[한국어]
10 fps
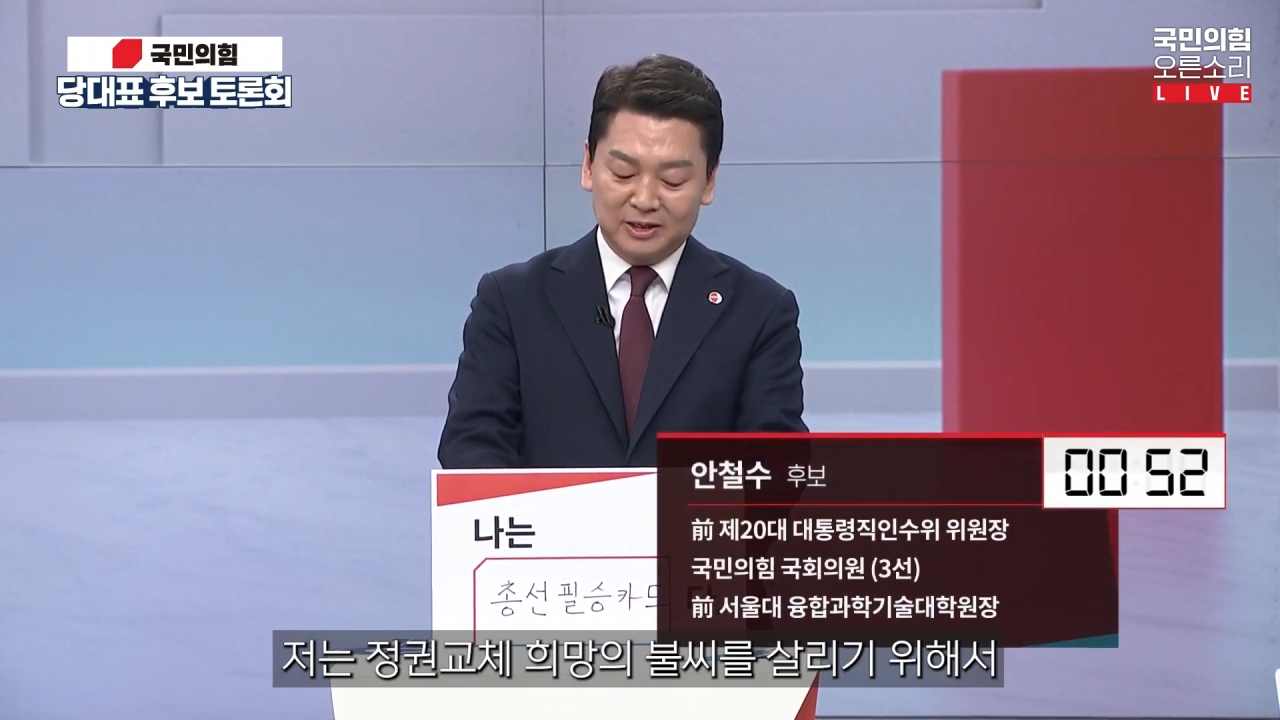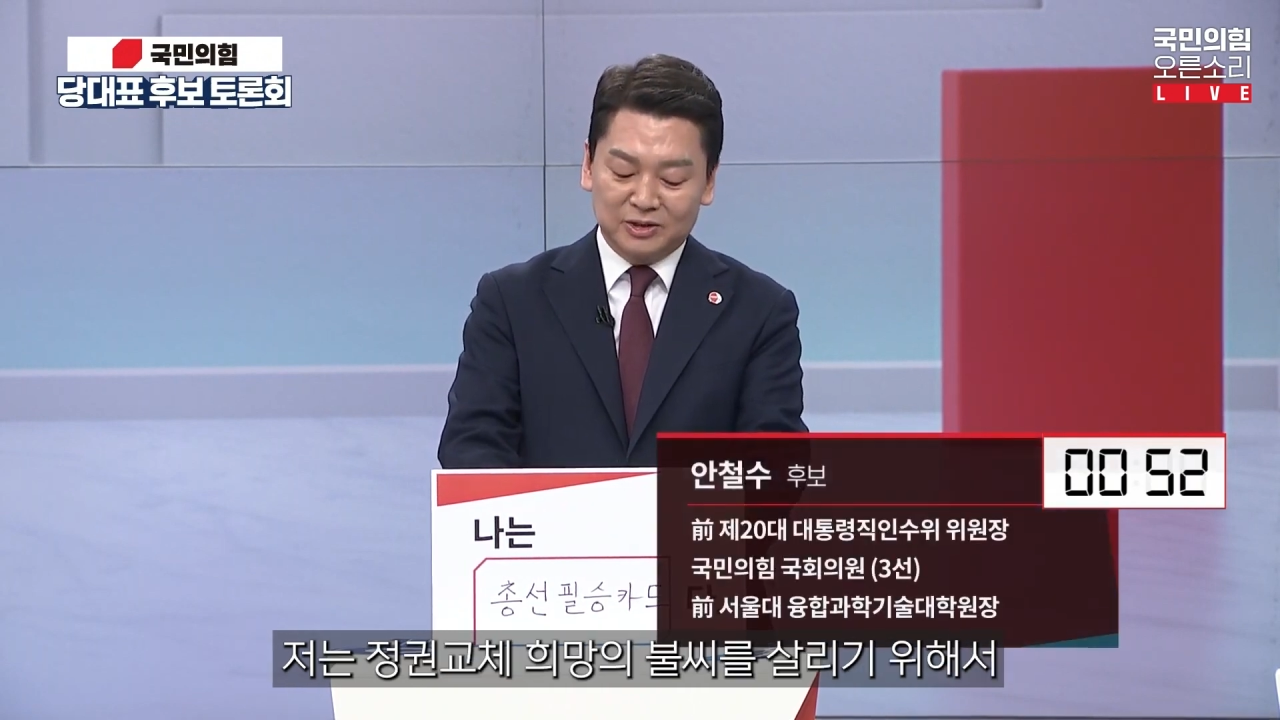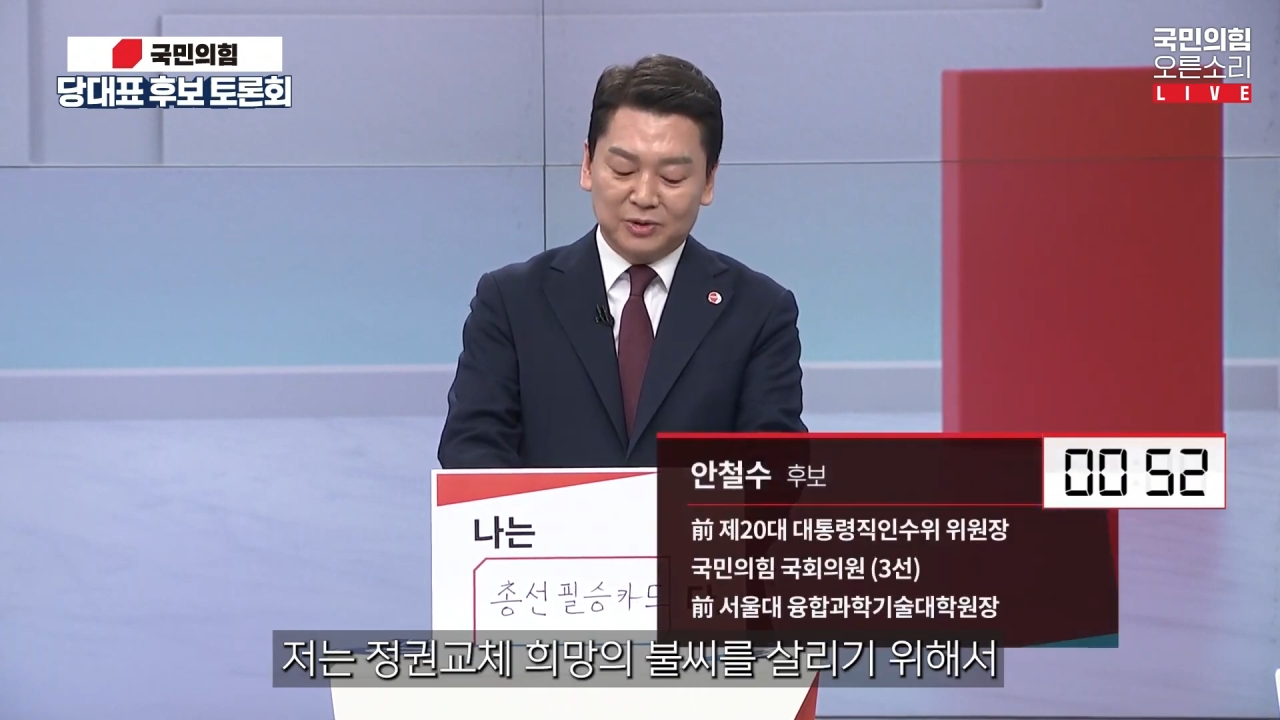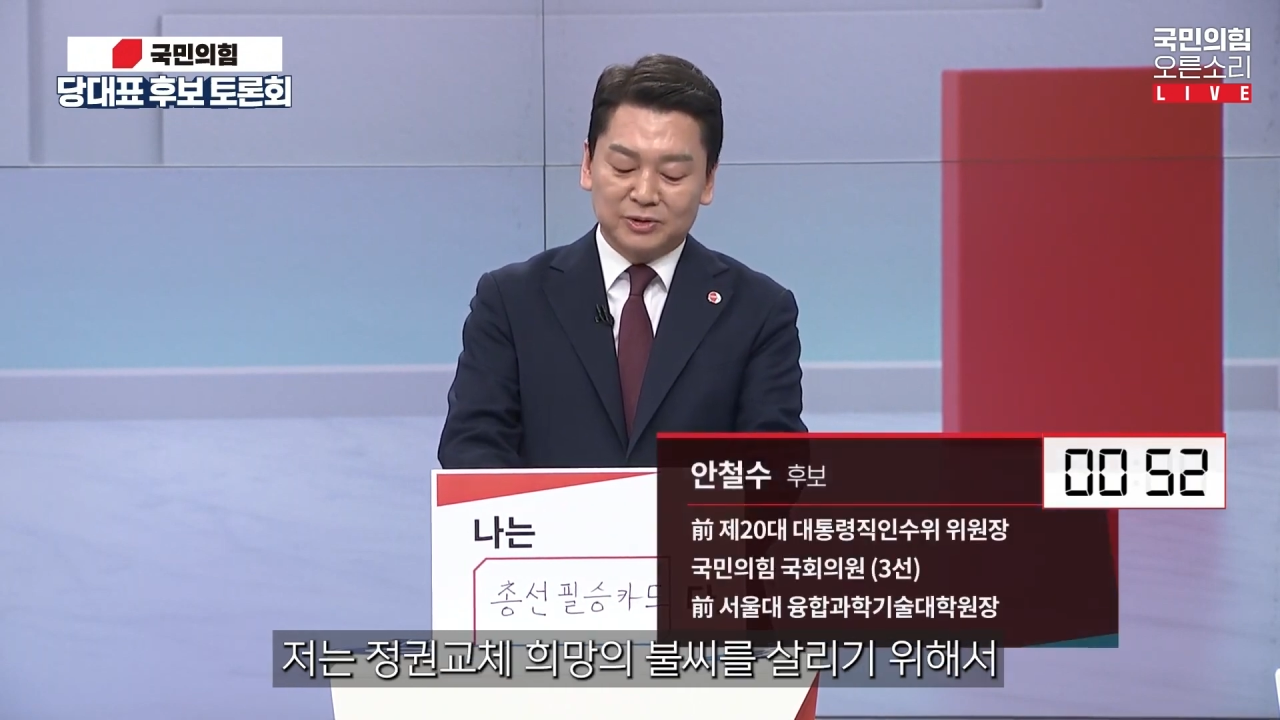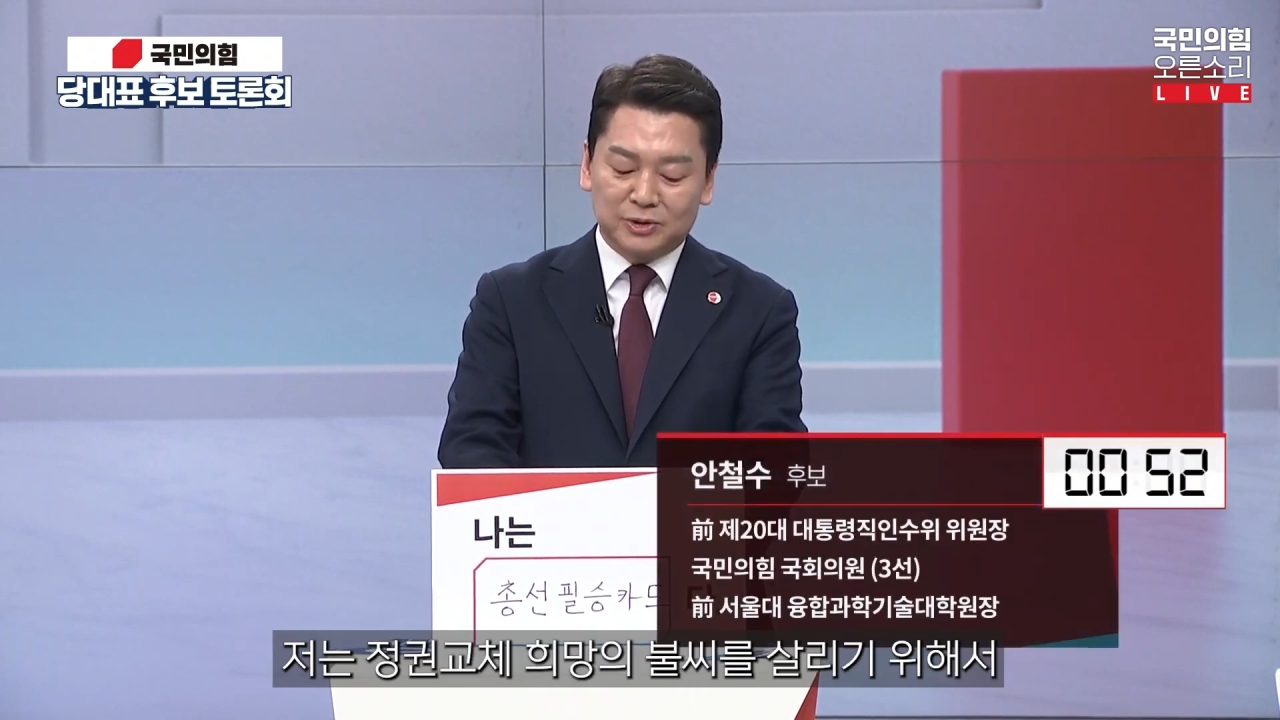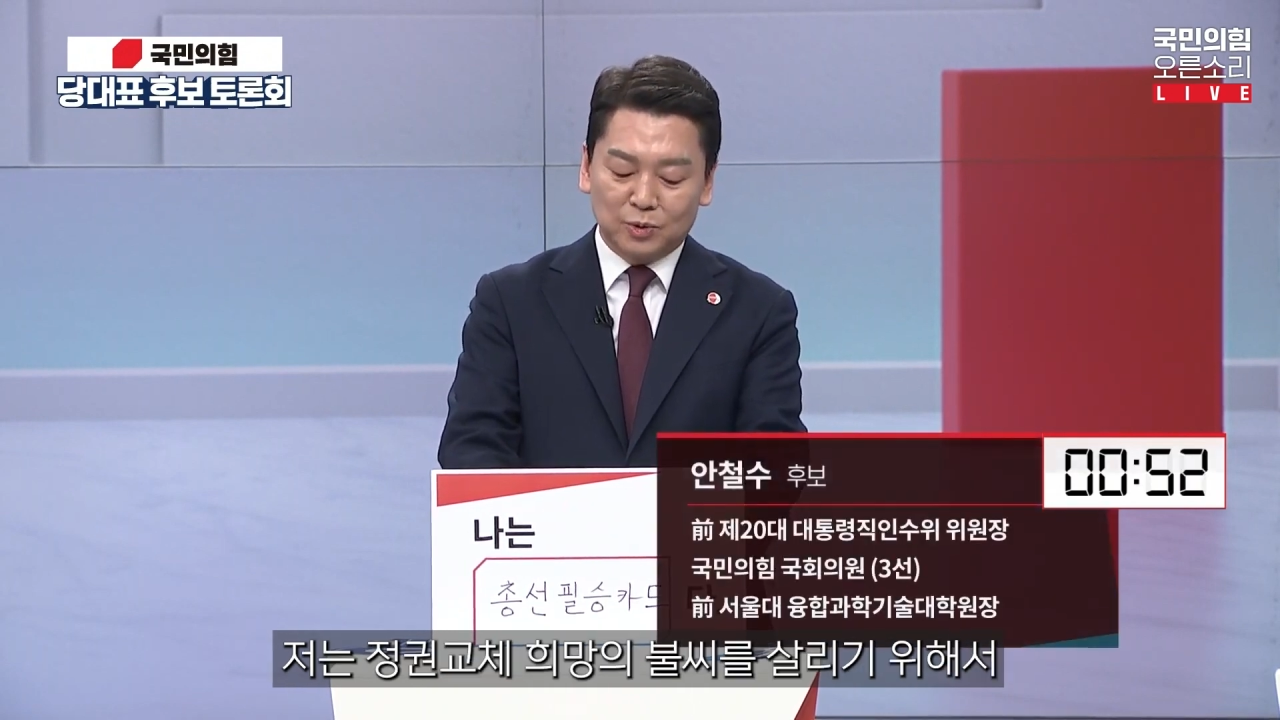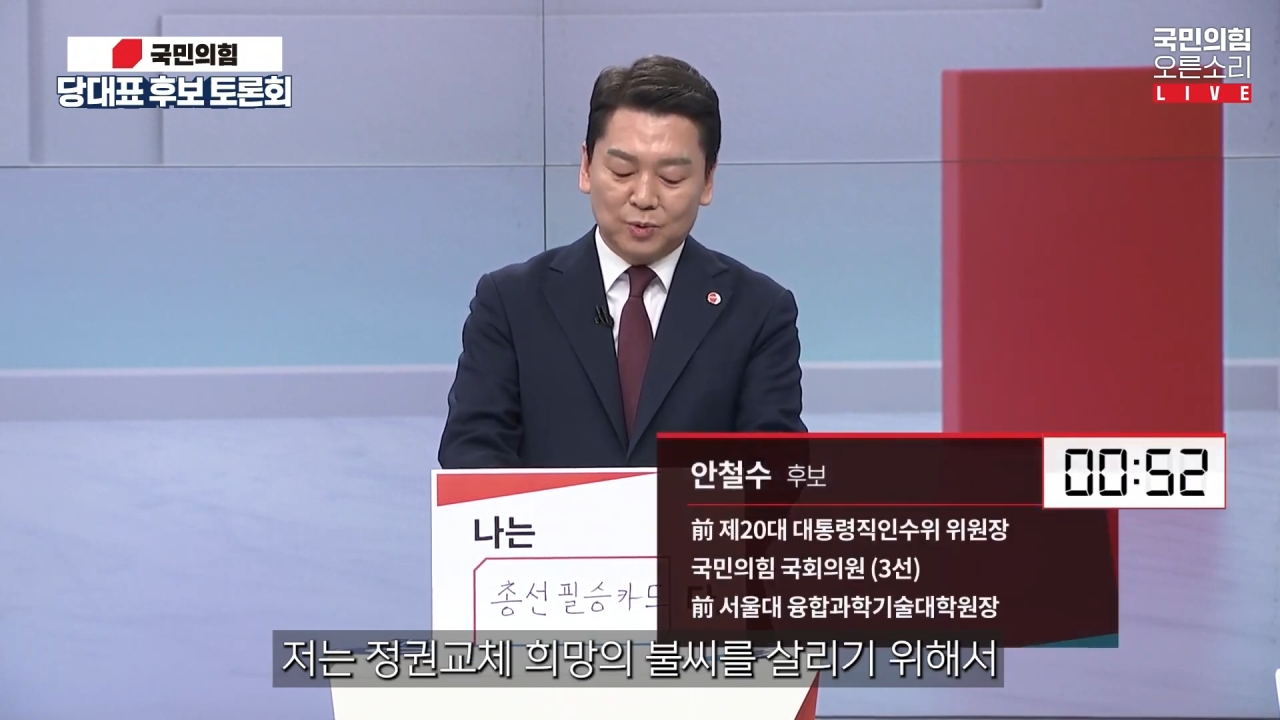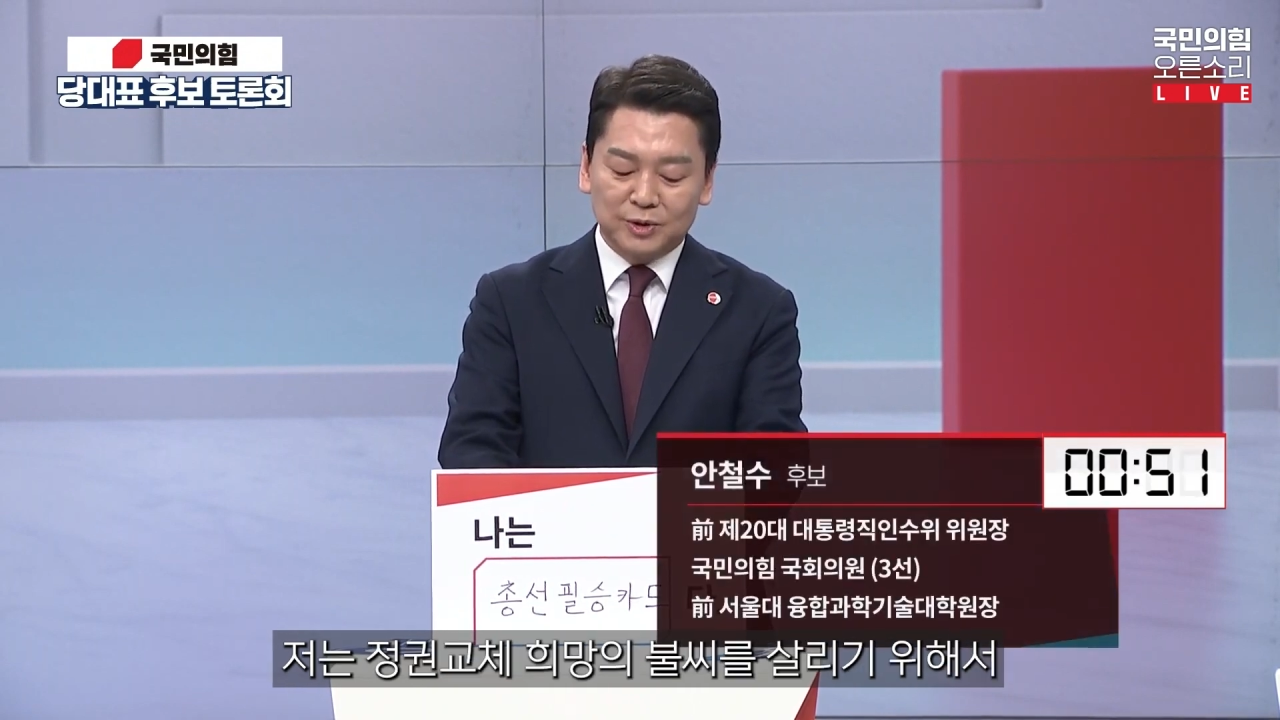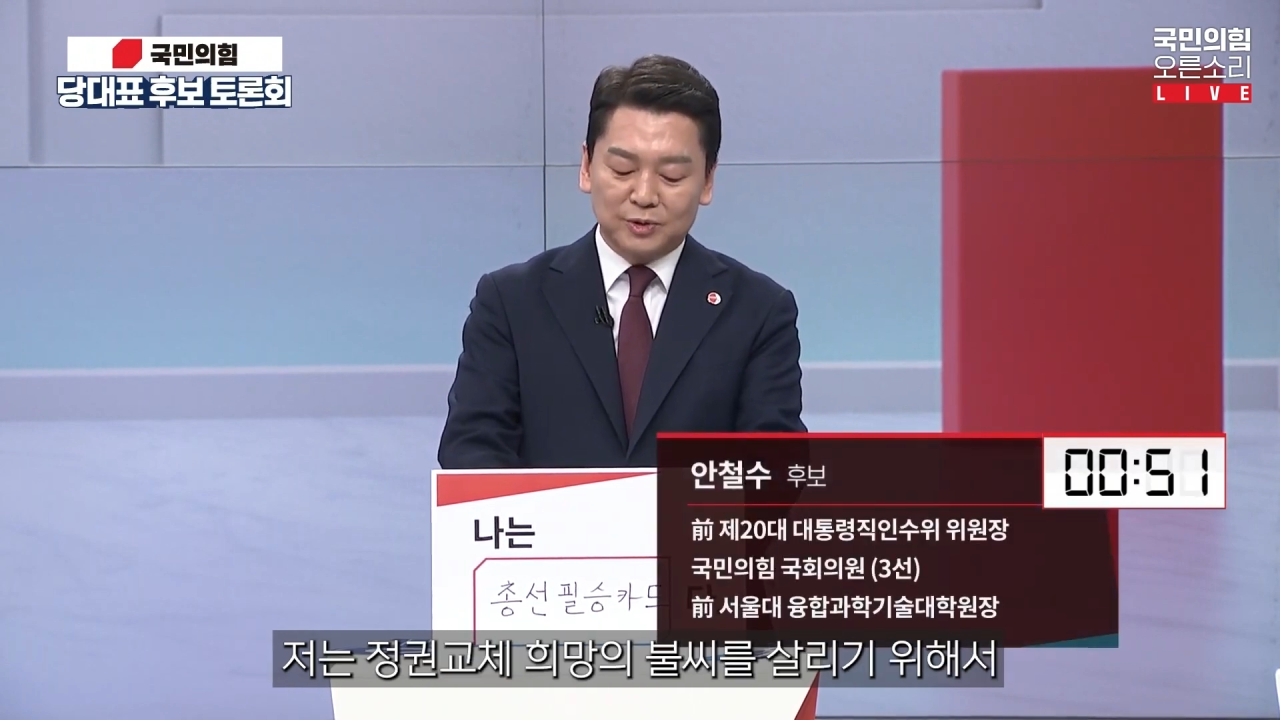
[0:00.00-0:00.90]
저는 정권